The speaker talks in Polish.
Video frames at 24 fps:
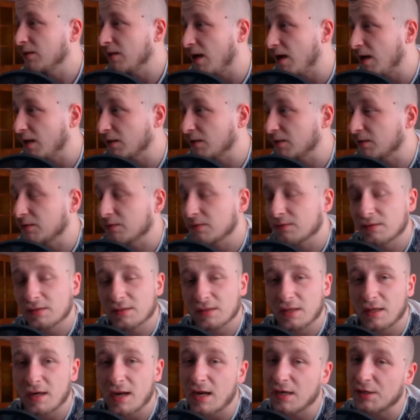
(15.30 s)
Tak,
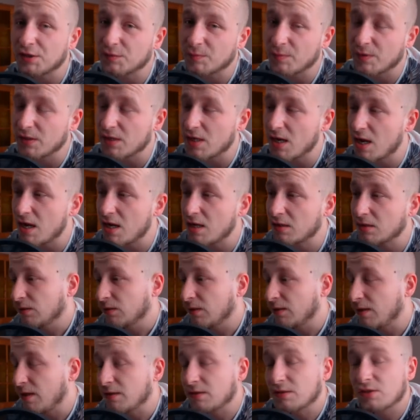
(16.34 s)
graliśmy na
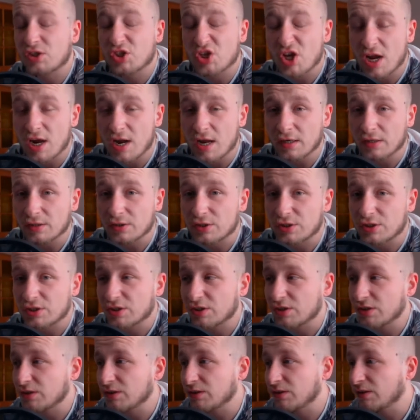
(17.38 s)
Grand Challenge.
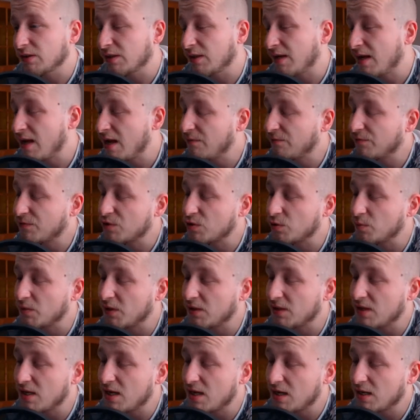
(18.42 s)
Grałem w
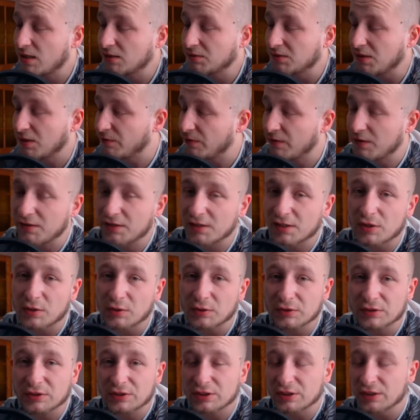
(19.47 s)
sumie na Eweliny
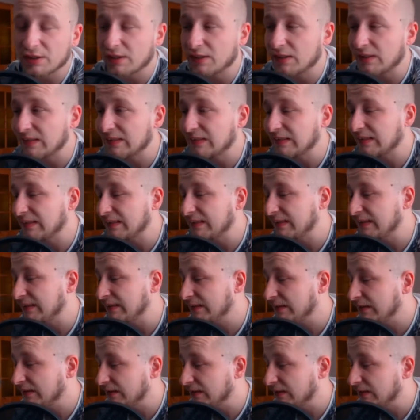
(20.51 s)
Koncie i
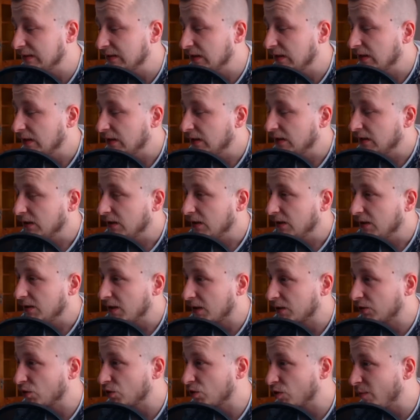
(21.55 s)

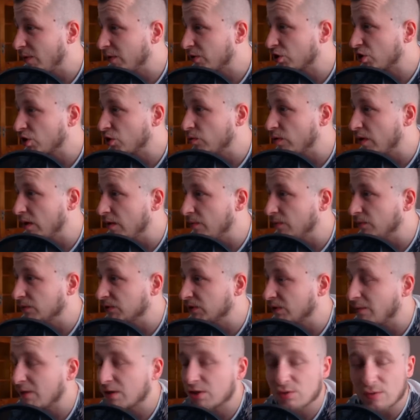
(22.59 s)
jak to zobaczyłem,
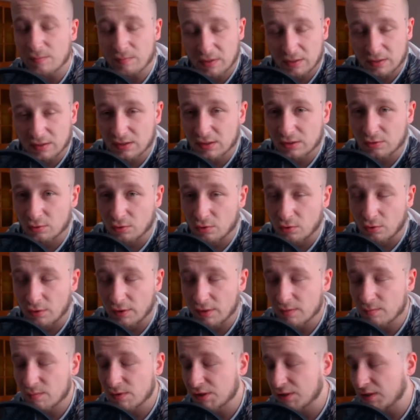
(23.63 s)
zobaczyłem ten nick u
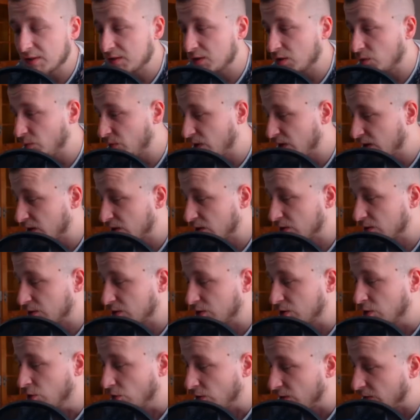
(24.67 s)
góry, myślę sobie,
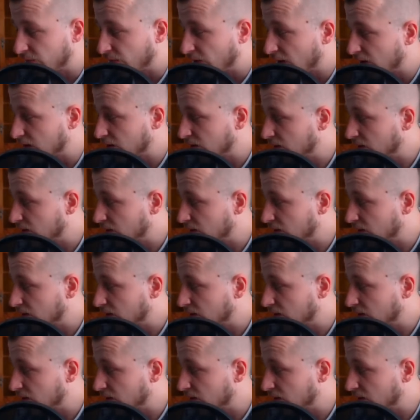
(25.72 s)
kurwa,